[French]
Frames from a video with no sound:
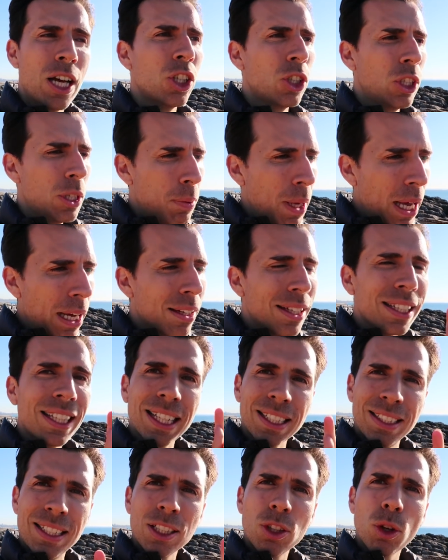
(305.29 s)
Je dis bien
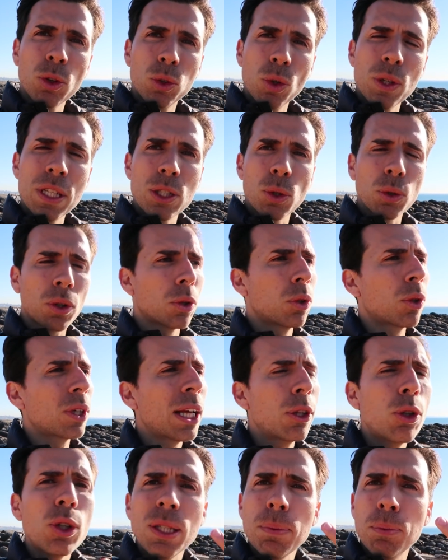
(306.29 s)
critique dans le dos des autres. Donc
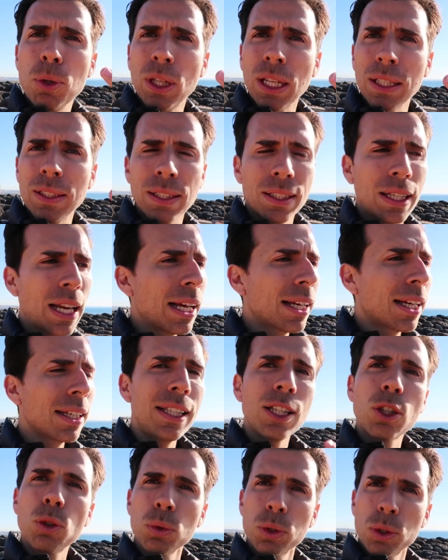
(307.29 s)
il y a deux types de critiques. Il y a la
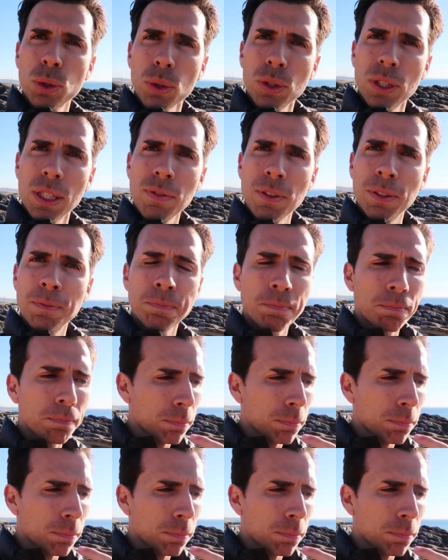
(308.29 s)
critique constructive.